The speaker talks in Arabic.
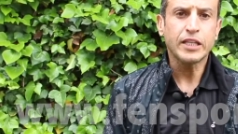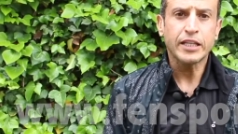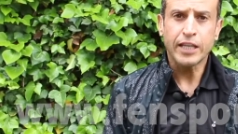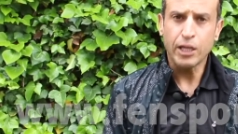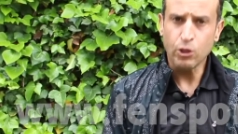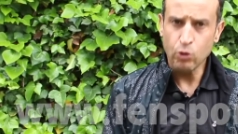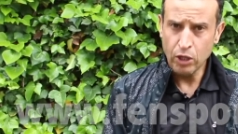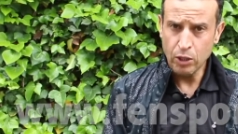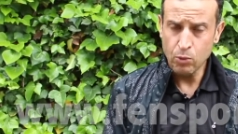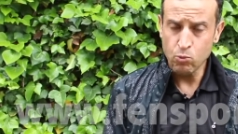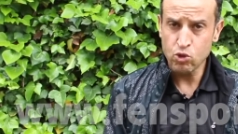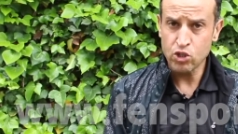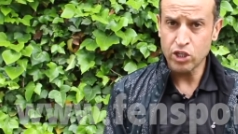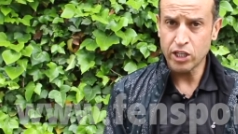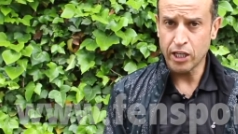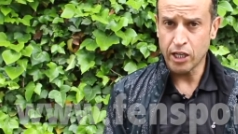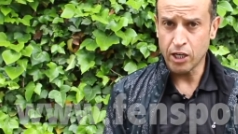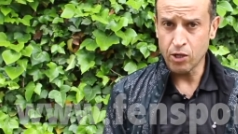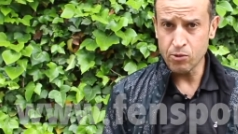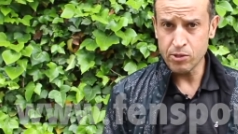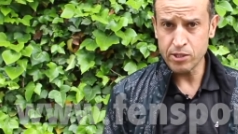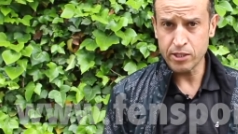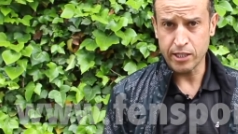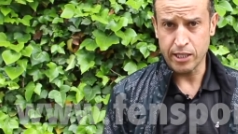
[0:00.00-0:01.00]
كاين واحد المشكل
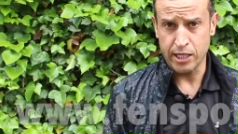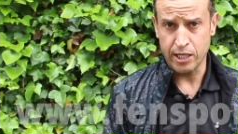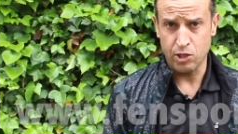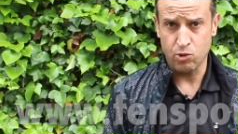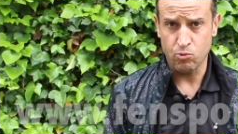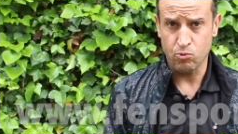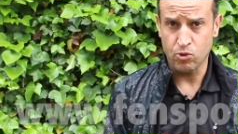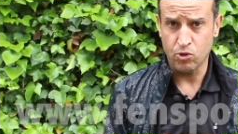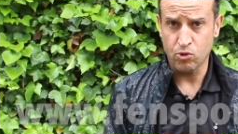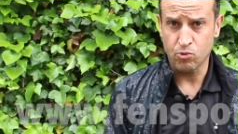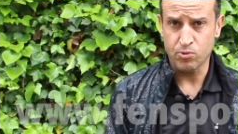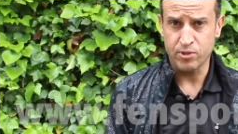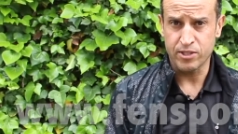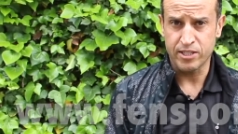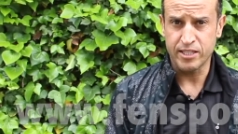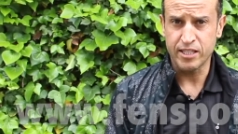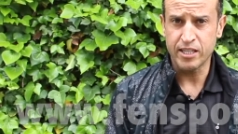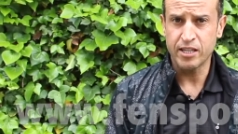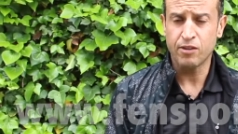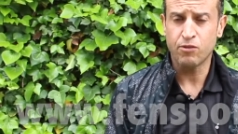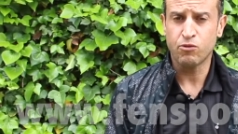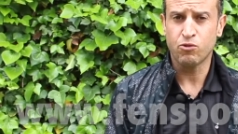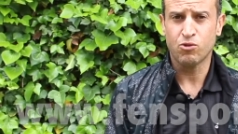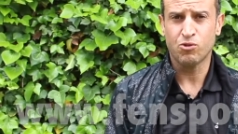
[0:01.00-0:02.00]
عاوز كيعانيو منه
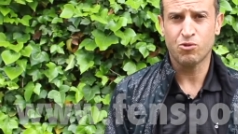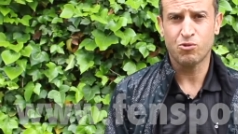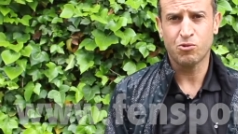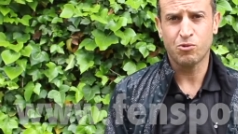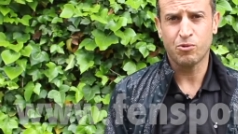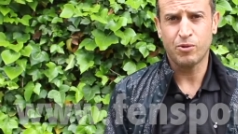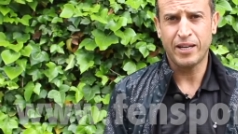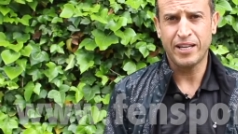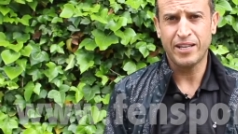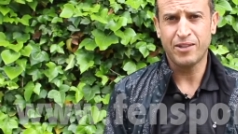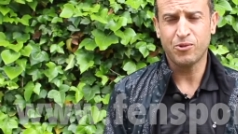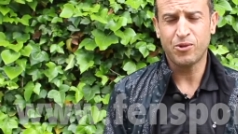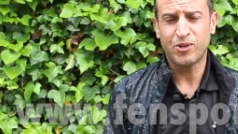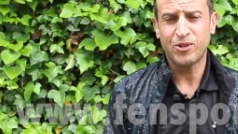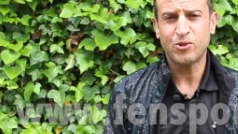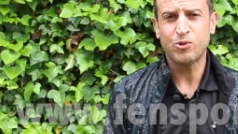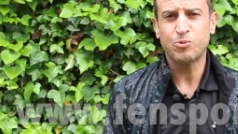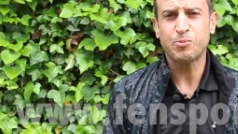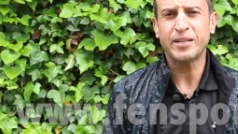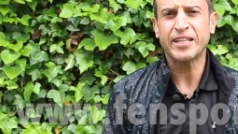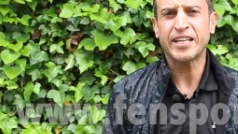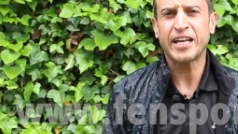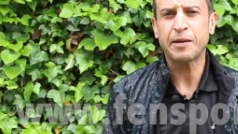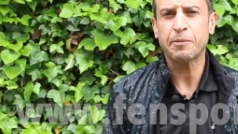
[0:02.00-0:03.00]
بزاف وعاد
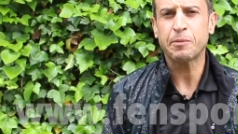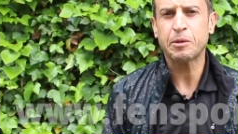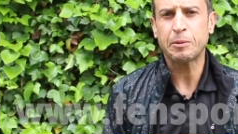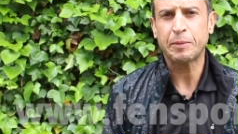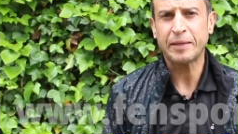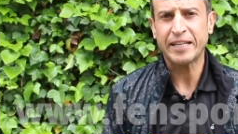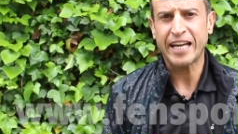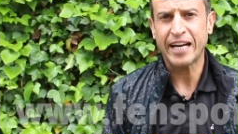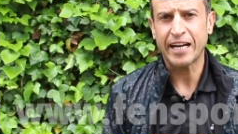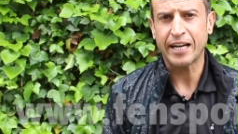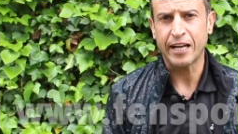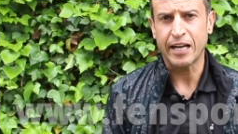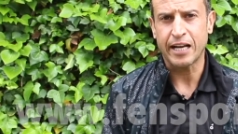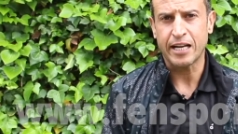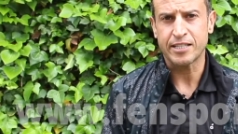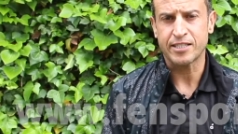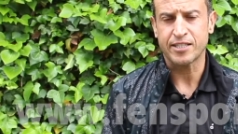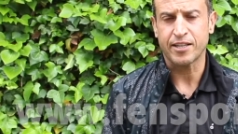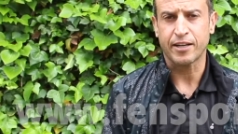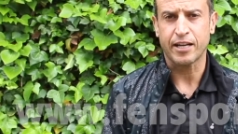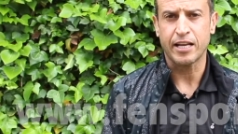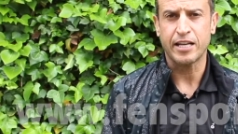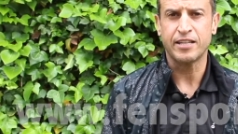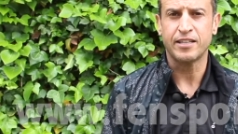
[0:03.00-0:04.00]
مظهر من مظاهر
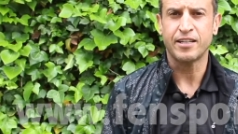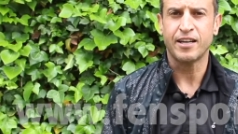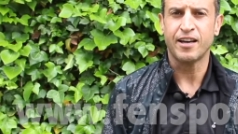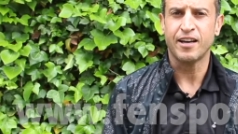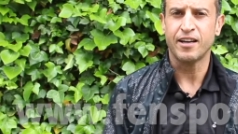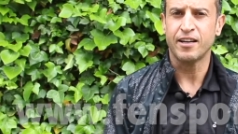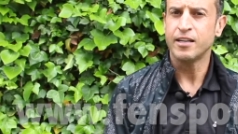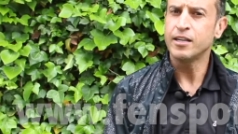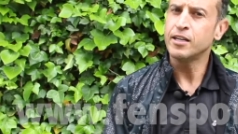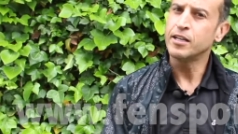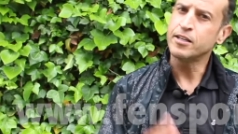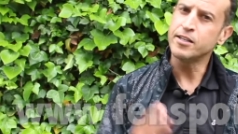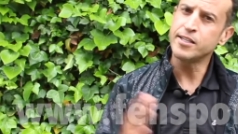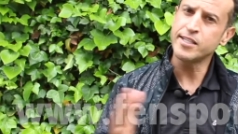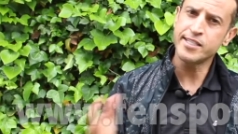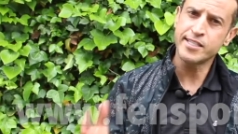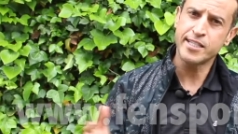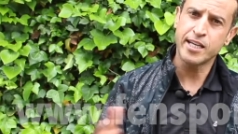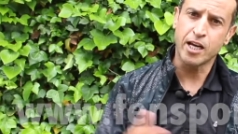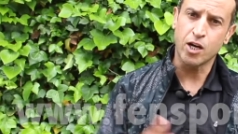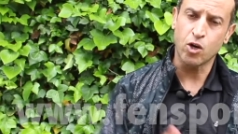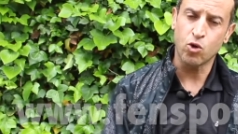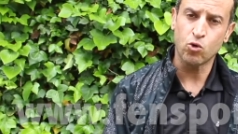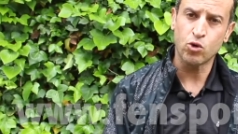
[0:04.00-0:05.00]
العصر ان
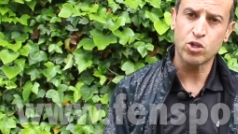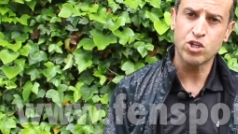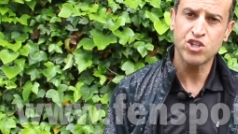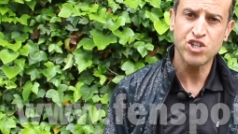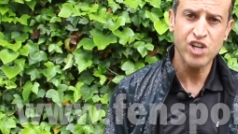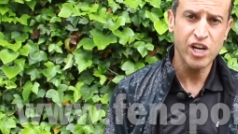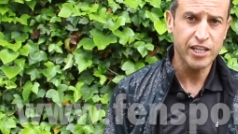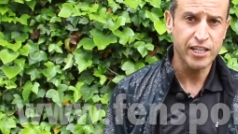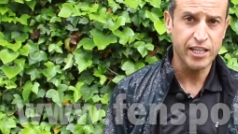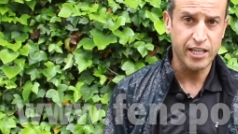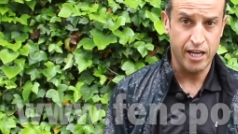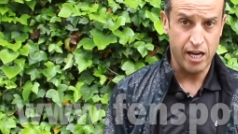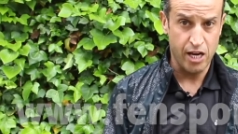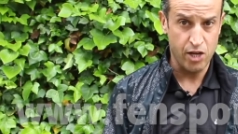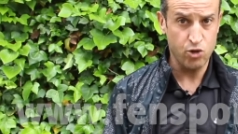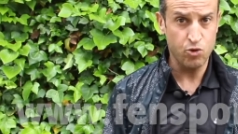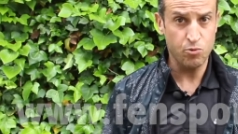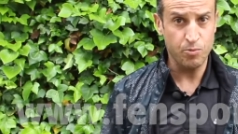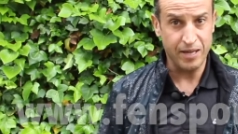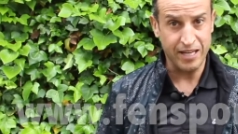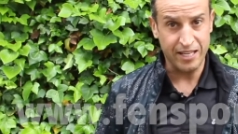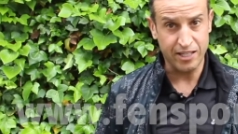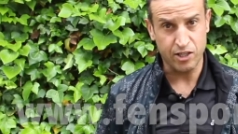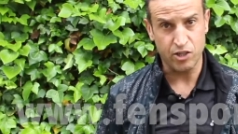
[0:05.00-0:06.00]
نساء رجال كيعانيو
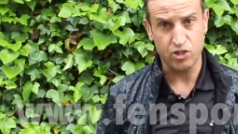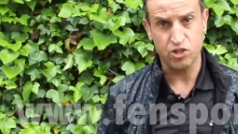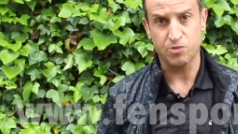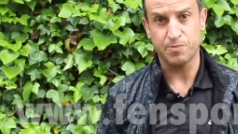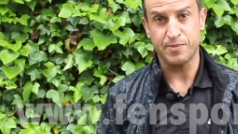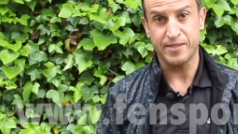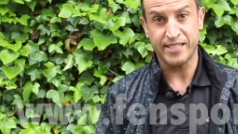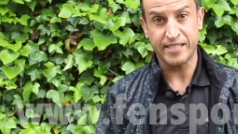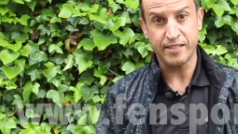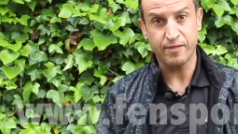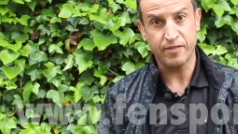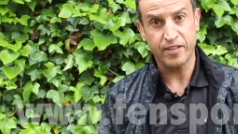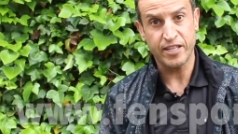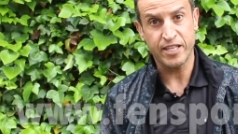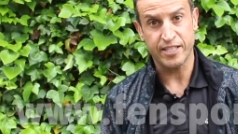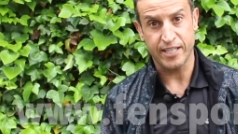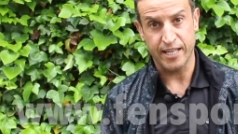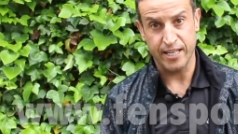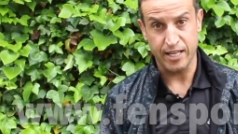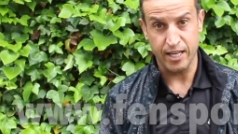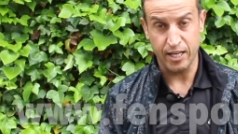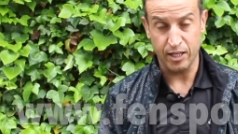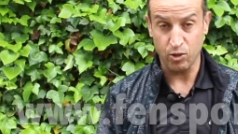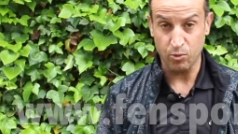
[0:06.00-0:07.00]
من الكرش بزاف الناس
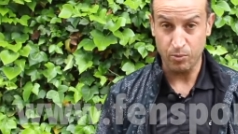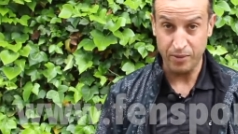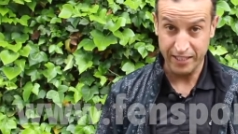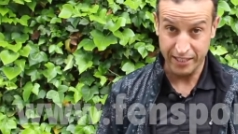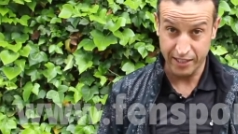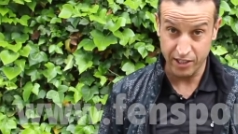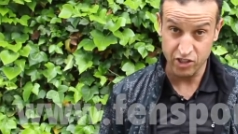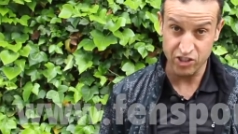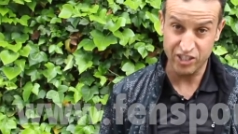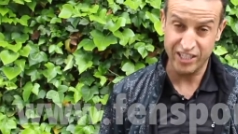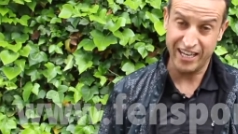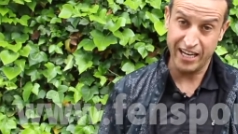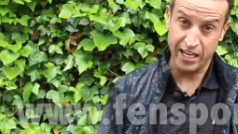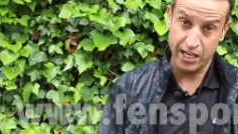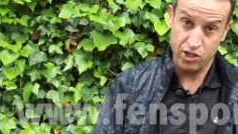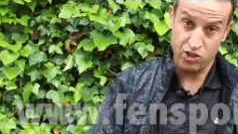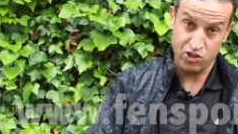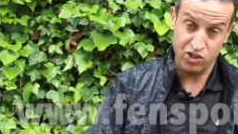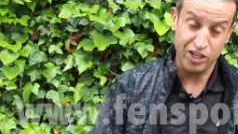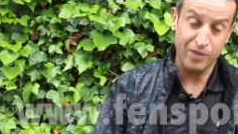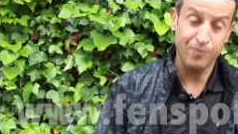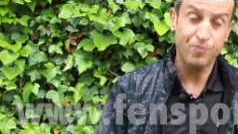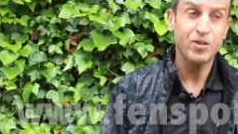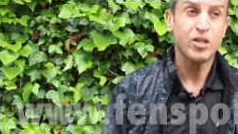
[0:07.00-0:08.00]
عاد عندهم الكرش
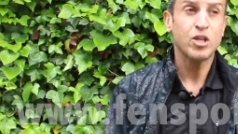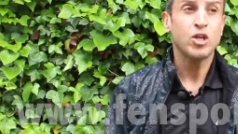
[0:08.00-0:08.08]
خارجه